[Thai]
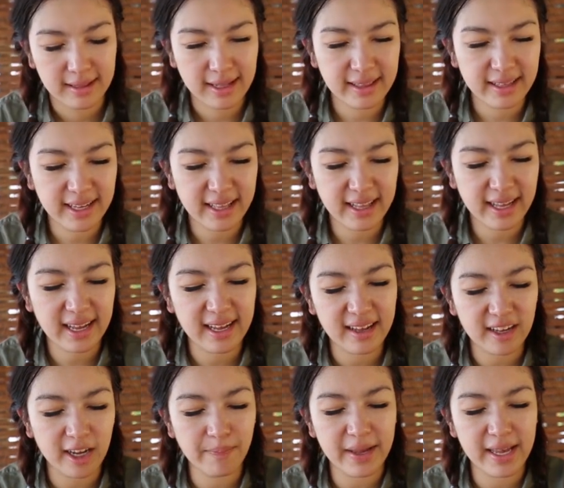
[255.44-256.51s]
และนี่นะคะ
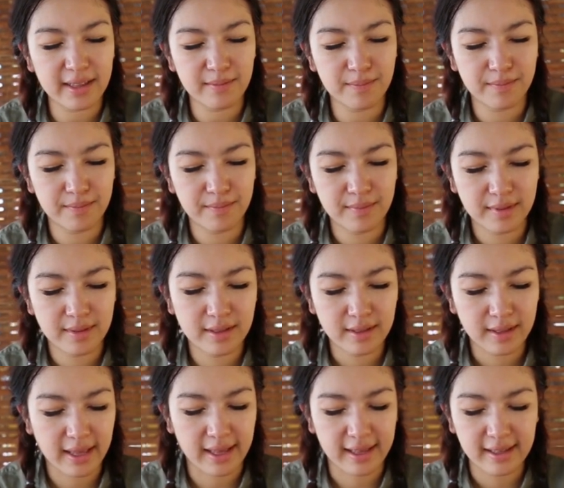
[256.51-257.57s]
ก็เป็น
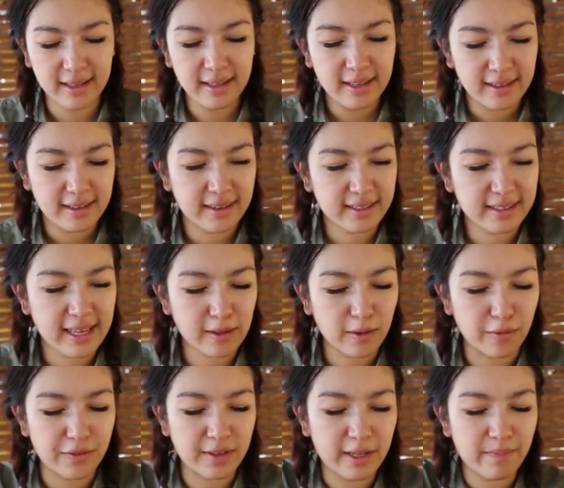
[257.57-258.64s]
เครื่องเทศข
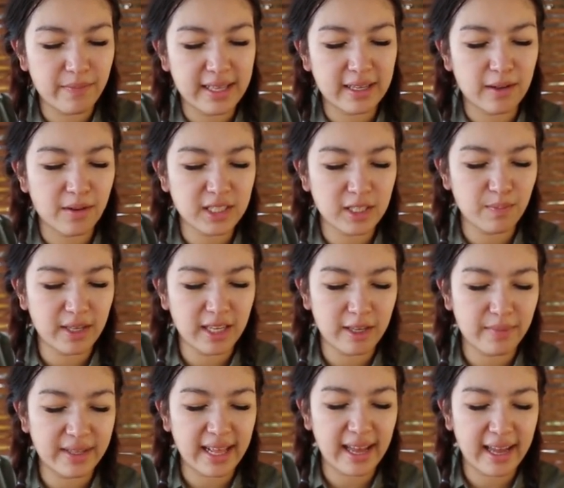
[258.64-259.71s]
องฟิลิปปินส์เขาก็จะมี
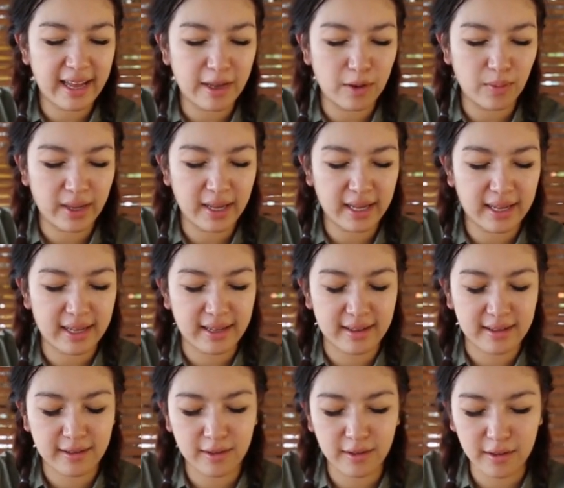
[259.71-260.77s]
มะนาวค่ะ
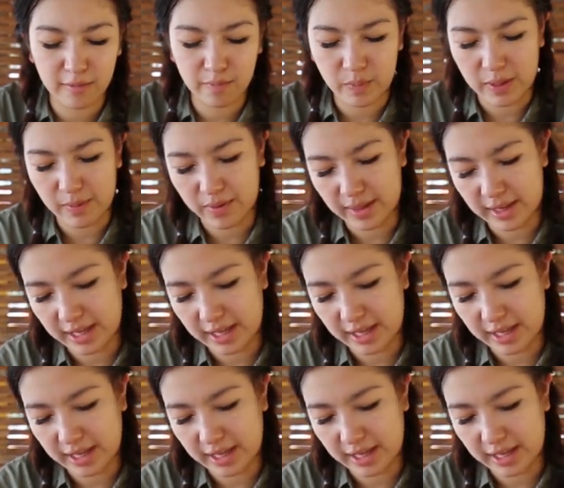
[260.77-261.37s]
ก็บีบเอา